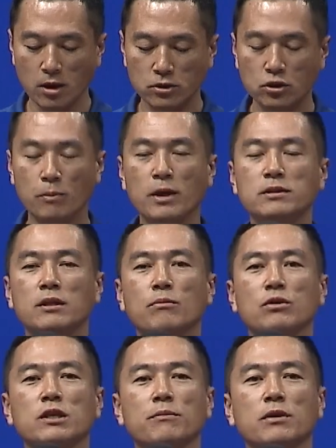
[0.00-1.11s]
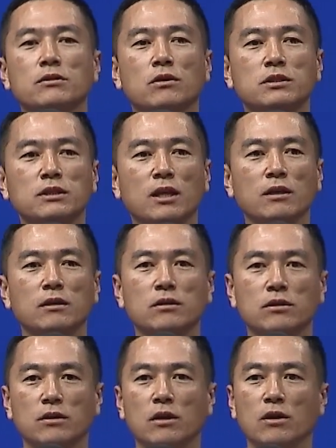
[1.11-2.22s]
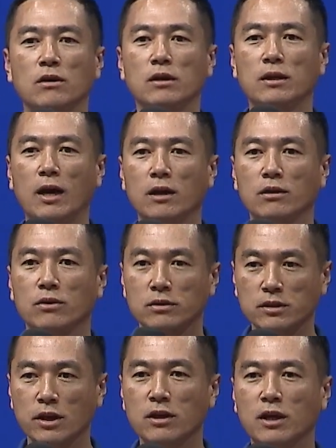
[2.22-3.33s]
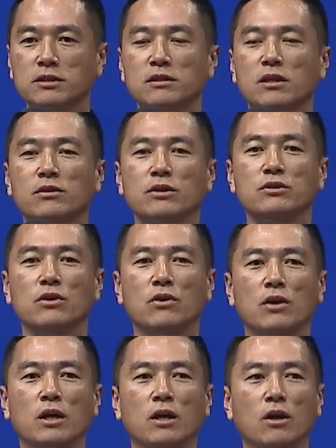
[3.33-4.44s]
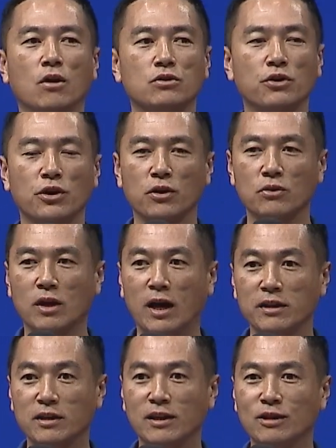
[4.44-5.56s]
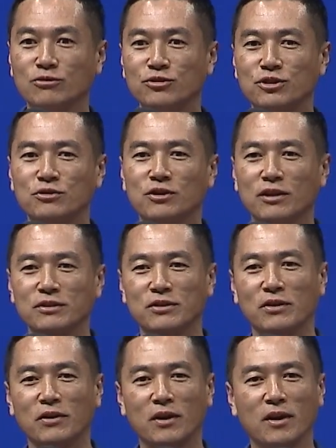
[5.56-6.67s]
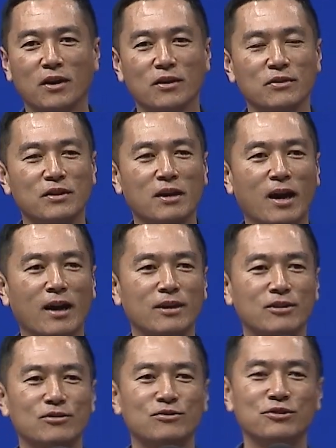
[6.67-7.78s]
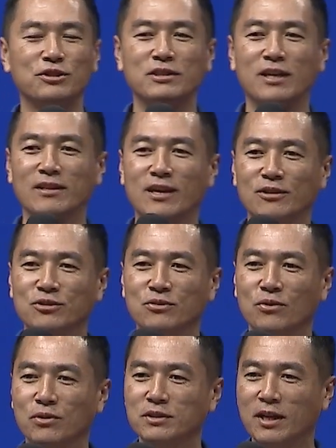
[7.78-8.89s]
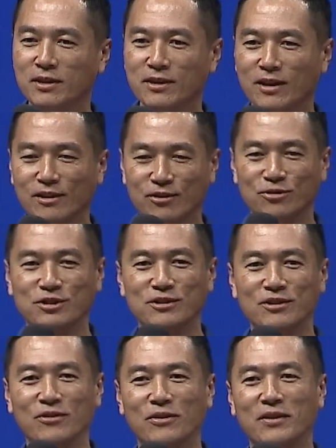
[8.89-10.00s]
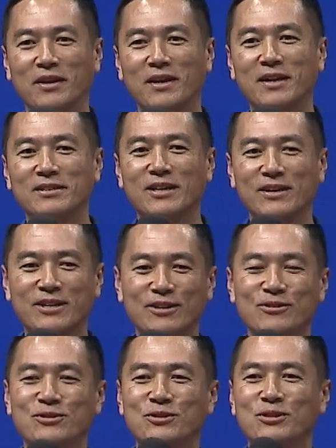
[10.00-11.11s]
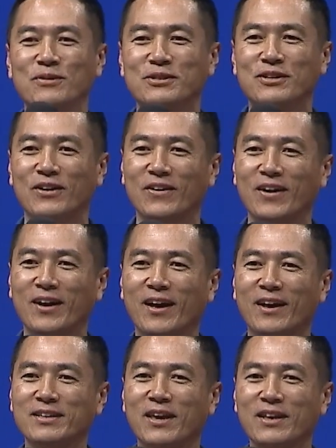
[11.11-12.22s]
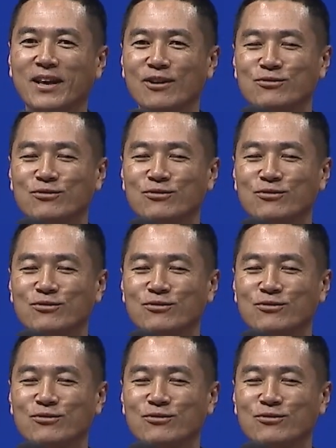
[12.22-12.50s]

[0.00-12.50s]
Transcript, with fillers: 처음에 이제 목사님께서 신학 어, 그 그 사역 하신다 그래서 어, 저에게도 강의를 하나 주실 줄 알았어요. 근데 강의는 주시지 아니하시고 차키를 하나 주시더라고요. 차키를 주시면서 케냐